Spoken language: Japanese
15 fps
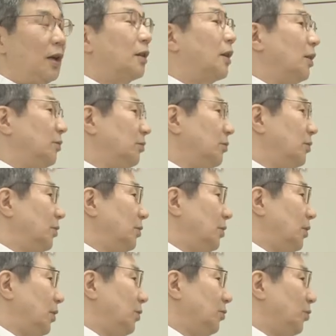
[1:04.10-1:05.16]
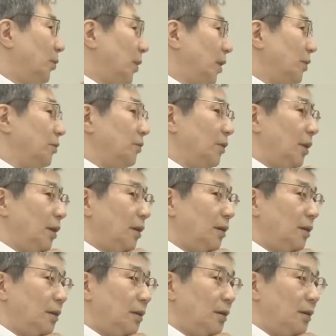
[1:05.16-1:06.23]
書けるっていうのもあるよね。
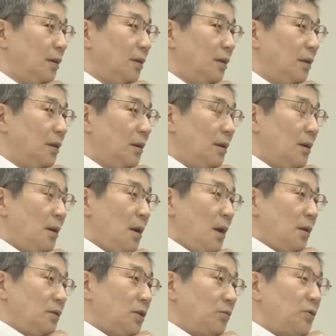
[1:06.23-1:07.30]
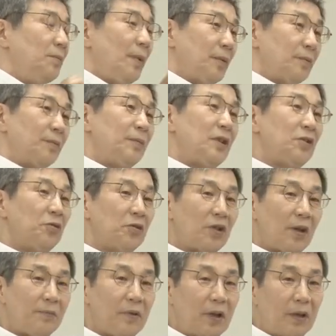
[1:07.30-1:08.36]
今3つの
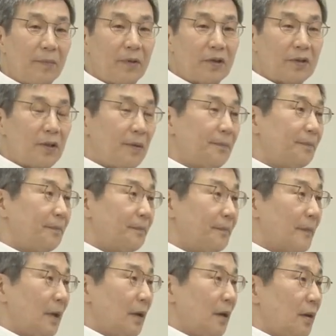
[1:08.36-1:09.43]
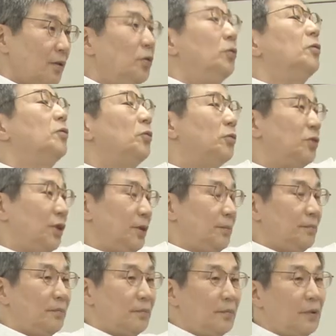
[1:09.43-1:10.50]
タイプ挙げました。日本語オンリー、
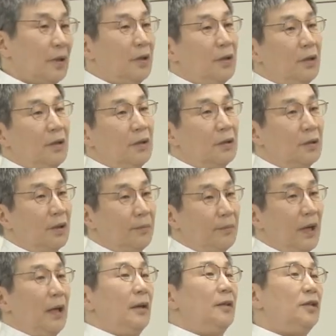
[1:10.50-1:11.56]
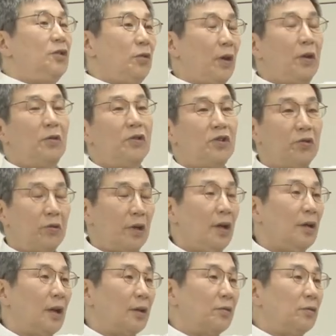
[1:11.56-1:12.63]
まあ一応英語にしよう
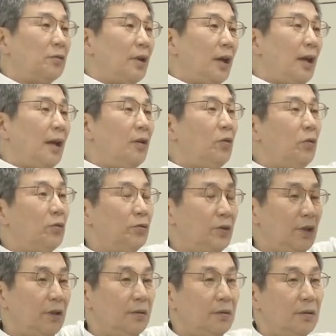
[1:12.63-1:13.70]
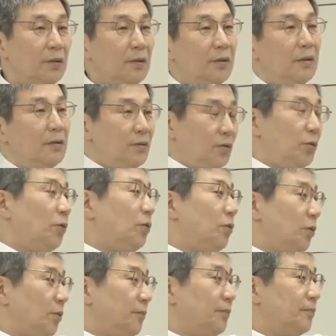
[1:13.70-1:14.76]
か、外国語、英語オンリー、両
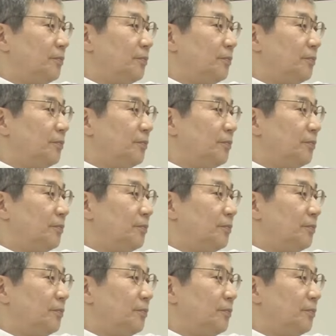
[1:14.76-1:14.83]
方。